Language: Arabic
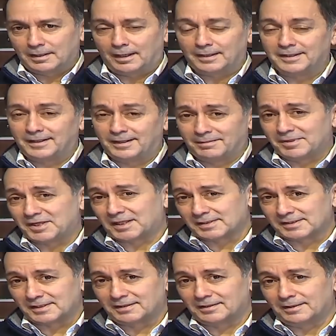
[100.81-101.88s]
عن
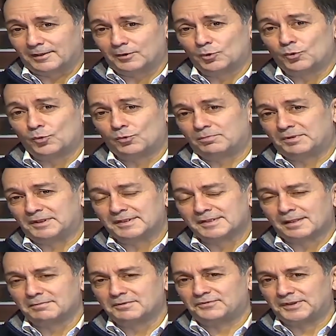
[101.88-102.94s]
اللامركزيه لانه
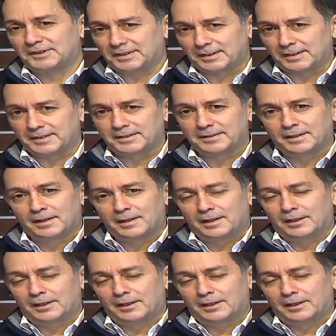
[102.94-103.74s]
بالنظام الفيدرالي